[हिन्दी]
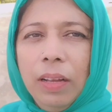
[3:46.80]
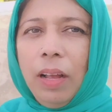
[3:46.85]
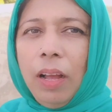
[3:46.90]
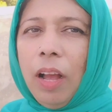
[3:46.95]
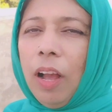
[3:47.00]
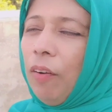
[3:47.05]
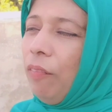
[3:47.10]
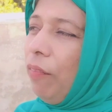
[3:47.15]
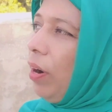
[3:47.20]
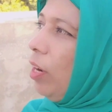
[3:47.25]

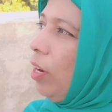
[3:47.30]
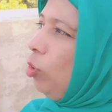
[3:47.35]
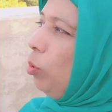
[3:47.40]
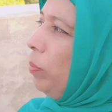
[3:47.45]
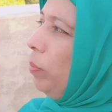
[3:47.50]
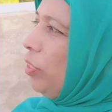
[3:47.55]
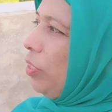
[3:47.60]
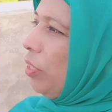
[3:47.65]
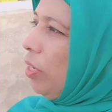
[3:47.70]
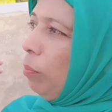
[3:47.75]
हवा तो
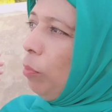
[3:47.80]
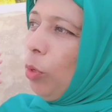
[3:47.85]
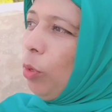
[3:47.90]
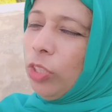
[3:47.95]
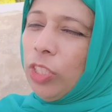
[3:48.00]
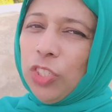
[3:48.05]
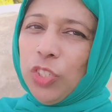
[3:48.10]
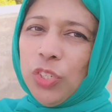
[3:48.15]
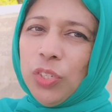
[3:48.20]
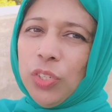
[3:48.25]
माशाल्लाह बहुत
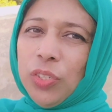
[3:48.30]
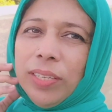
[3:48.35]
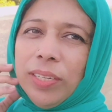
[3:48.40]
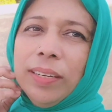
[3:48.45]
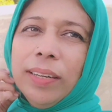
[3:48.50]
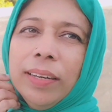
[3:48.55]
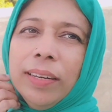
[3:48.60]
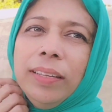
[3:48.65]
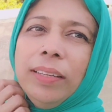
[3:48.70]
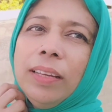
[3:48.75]
अच्छी चल
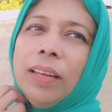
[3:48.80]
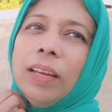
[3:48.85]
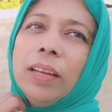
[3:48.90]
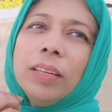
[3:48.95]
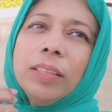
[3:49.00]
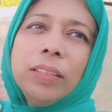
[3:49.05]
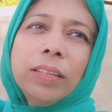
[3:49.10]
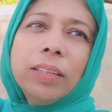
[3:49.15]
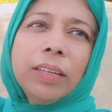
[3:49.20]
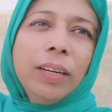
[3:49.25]
रही है
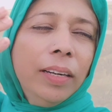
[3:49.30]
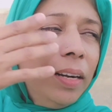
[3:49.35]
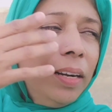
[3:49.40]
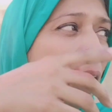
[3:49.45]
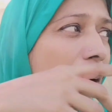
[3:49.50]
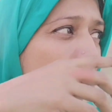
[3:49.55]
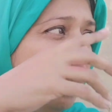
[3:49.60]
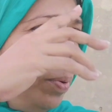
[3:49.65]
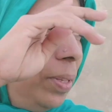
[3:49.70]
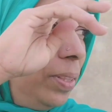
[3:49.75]
इधर घटा
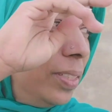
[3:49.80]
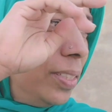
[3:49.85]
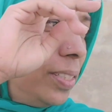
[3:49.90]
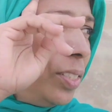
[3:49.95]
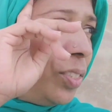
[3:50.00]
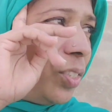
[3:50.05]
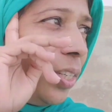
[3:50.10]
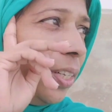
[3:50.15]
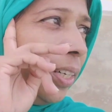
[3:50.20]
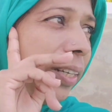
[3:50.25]
भी इधर से
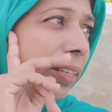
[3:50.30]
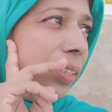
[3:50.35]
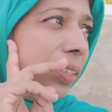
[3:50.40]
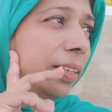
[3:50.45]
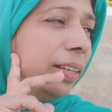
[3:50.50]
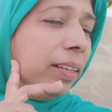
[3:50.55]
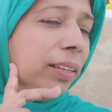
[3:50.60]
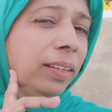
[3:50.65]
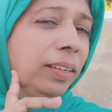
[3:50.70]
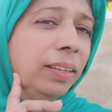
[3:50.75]
चल रही है
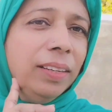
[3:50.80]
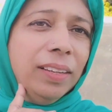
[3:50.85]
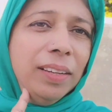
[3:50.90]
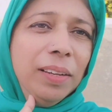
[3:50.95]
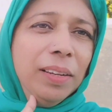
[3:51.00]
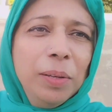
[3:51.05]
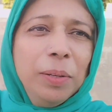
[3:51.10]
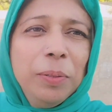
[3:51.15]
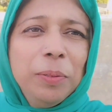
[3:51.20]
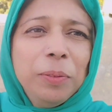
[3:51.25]

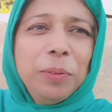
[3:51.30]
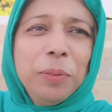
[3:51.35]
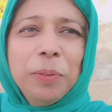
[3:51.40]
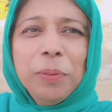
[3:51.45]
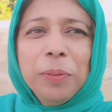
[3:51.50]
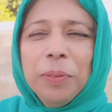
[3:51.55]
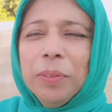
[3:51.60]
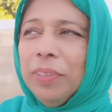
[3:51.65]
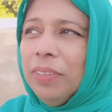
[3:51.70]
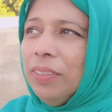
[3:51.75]
तो
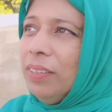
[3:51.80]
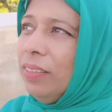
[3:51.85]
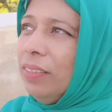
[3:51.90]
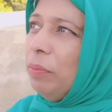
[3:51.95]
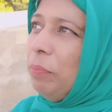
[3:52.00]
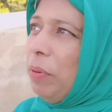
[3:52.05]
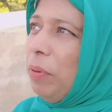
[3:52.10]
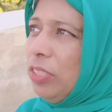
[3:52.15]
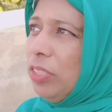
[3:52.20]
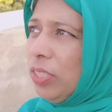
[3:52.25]

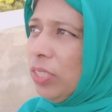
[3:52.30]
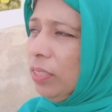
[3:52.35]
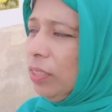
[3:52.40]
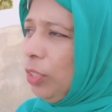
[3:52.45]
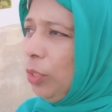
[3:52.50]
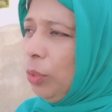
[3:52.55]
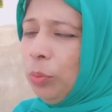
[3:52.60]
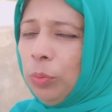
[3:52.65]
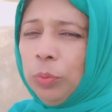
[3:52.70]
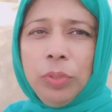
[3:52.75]
मैं चलती
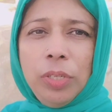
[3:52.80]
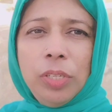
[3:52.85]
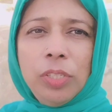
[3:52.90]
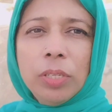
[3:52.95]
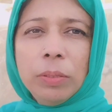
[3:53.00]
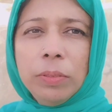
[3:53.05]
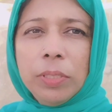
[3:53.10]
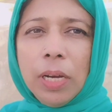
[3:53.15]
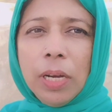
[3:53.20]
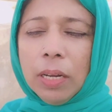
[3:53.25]
हूँ नीचे
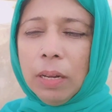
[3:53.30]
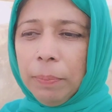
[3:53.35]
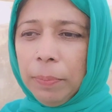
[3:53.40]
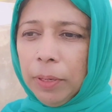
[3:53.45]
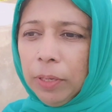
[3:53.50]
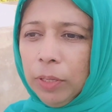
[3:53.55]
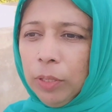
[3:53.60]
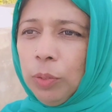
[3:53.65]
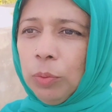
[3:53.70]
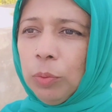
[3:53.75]
जाके
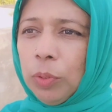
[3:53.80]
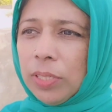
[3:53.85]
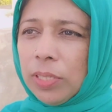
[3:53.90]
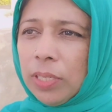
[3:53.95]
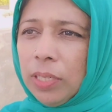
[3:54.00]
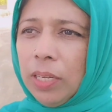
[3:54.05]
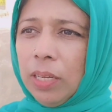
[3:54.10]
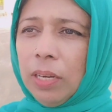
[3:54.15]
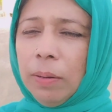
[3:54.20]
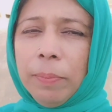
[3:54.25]
पढ़ती हूँ असर
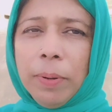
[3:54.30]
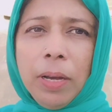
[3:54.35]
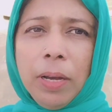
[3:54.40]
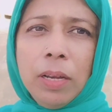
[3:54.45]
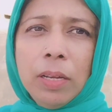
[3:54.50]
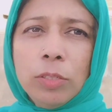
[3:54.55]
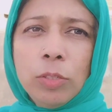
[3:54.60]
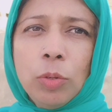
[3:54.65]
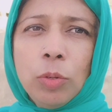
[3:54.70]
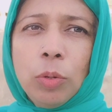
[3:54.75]
की
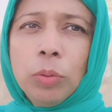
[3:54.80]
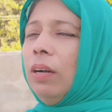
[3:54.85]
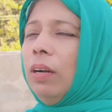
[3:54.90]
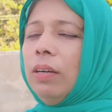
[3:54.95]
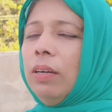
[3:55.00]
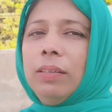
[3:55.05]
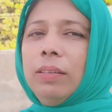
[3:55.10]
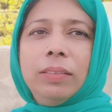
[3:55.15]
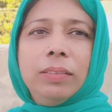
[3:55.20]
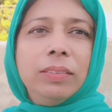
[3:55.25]
नमाज़ और
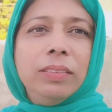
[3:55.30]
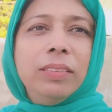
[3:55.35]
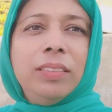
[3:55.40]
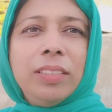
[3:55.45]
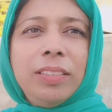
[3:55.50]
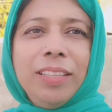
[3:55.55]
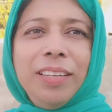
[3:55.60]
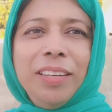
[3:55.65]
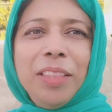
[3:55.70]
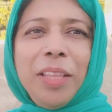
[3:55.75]

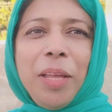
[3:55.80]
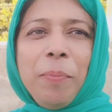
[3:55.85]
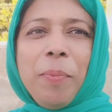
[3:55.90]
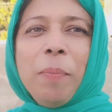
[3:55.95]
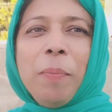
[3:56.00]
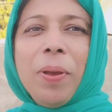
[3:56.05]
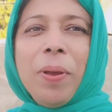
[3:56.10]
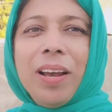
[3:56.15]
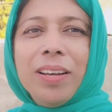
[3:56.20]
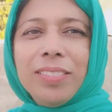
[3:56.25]
जितनी देर में मैं
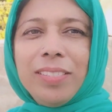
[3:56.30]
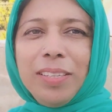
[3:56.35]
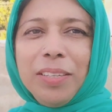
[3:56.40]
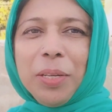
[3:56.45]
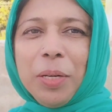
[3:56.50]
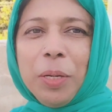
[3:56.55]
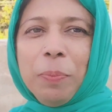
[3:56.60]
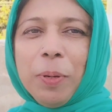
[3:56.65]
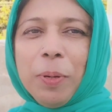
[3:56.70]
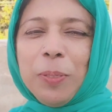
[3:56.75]
असर की
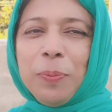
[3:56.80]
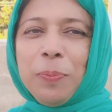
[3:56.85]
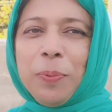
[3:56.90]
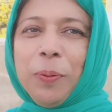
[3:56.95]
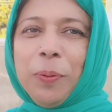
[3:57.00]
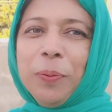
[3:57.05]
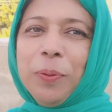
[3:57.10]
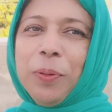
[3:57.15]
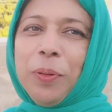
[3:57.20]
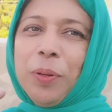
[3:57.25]
नमाज़
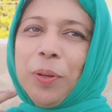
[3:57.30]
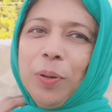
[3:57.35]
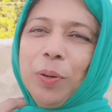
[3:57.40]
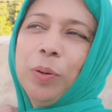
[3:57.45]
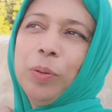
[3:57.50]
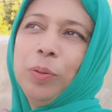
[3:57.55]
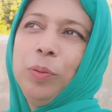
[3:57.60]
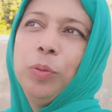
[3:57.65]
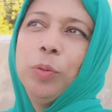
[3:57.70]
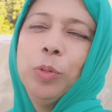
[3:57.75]
पढ़ूँगी और
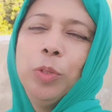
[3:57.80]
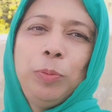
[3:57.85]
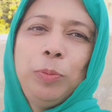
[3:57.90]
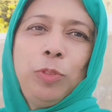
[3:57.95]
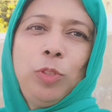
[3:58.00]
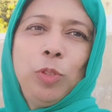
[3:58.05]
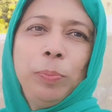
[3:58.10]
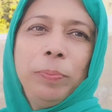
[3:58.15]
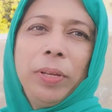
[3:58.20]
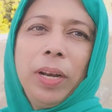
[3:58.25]
गोश्त जो
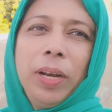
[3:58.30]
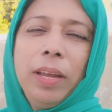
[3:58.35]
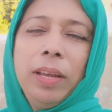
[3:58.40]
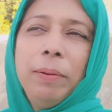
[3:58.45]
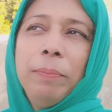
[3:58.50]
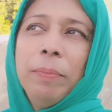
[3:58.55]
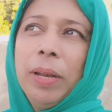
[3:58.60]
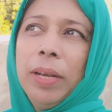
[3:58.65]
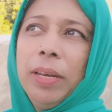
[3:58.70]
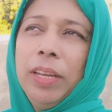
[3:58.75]
मेरा
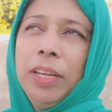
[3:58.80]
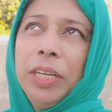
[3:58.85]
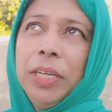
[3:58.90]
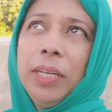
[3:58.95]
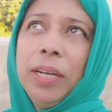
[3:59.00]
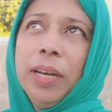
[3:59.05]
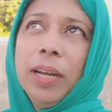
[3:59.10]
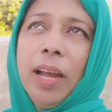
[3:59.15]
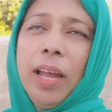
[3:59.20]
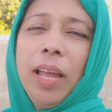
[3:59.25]
मैंने हीट
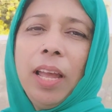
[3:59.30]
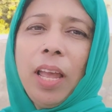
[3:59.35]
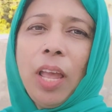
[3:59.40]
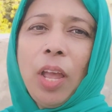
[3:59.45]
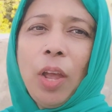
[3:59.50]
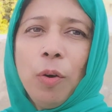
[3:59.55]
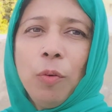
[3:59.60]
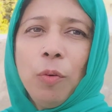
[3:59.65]
लगाया है वो